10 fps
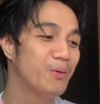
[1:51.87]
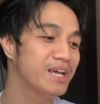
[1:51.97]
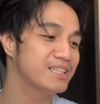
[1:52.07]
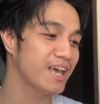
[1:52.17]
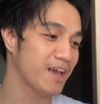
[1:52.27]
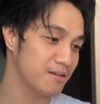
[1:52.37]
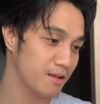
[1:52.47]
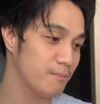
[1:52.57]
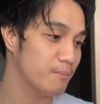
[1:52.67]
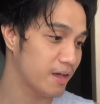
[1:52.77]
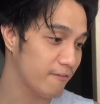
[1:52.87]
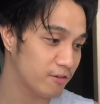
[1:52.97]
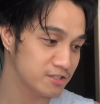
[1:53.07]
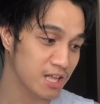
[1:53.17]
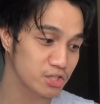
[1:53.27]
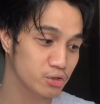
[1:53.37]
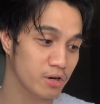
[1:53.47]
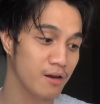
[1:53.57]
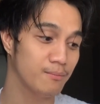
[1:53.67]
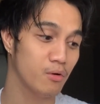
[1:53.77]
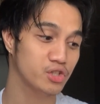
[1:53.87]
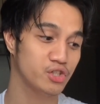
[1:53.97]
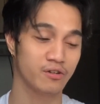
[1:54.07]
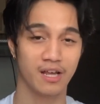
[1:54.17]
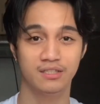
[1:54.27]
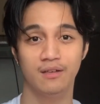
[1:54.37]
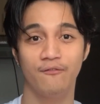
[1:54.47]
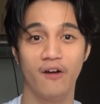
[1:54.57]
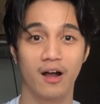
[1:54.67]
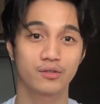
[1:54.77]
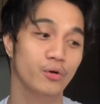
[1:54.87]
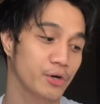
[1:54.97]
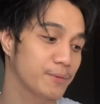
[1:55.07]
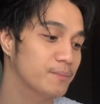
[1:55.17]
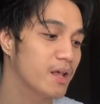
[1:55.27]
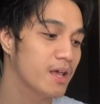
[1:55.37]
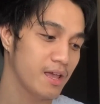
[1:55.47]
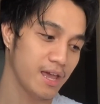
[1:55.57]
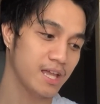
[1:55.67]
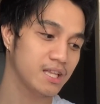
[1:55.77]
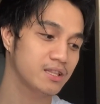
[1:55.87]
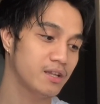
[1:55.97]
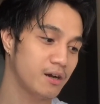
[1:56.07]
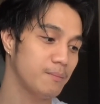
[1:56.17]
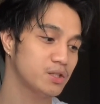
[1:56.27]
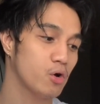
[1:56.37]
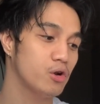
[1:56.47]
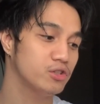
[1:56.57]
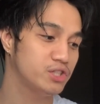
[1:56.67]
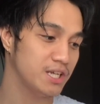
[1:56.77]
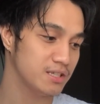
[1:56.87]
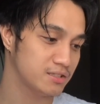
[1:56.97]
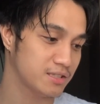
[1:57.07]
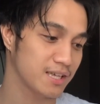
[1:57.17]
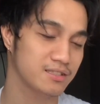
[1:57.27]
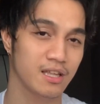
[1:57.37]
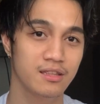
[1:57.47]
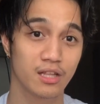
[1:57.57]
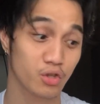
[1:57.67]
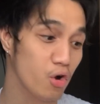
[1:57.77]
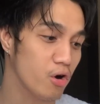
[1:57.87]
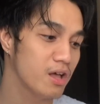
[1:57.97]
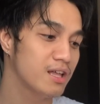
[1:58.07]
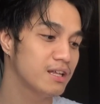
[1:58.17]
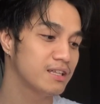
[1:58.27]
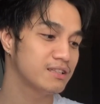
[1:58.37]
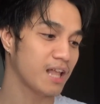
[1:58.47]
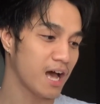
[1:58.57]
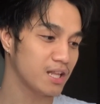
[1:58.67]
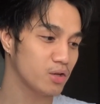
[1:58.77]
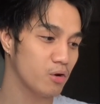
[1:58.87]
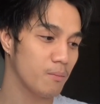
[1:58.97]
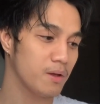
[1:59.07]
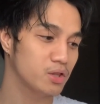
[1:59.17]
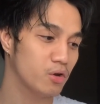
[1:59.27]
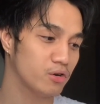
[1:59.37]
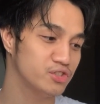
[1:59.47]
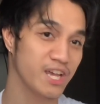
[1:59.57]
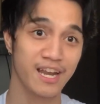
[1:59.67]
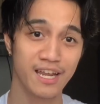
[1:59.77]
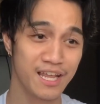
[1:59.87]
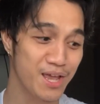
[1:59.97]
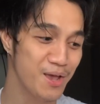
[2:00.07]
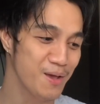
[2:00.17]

with NMF Natural Moisturizing Factor. And dermatologist tested na to. Non-comedogenic,